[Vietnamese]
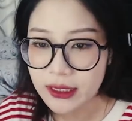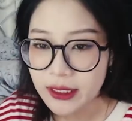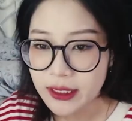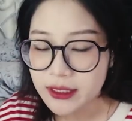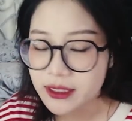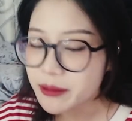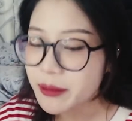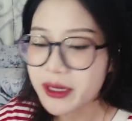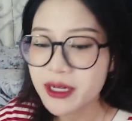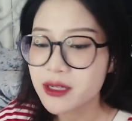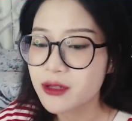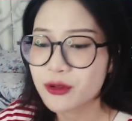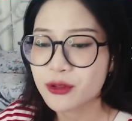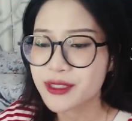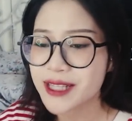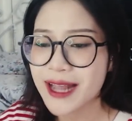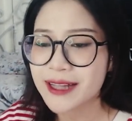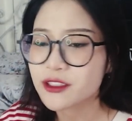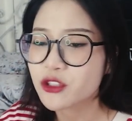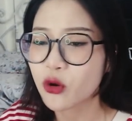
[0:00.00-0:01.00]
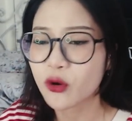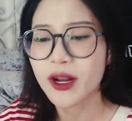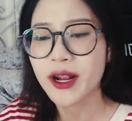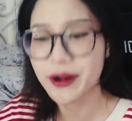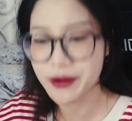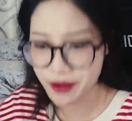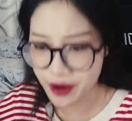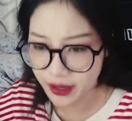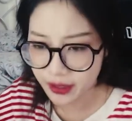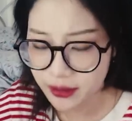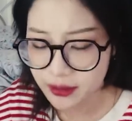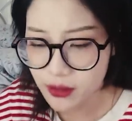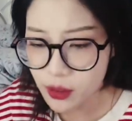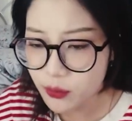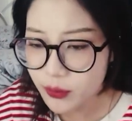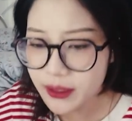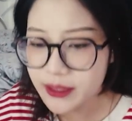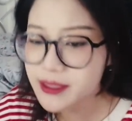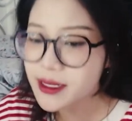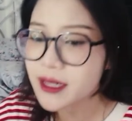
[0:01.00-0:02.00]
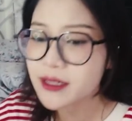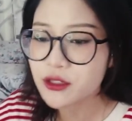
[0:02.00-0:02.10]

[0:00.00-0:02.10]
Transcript: nhưng mà đừng có gian dối là được không nên gian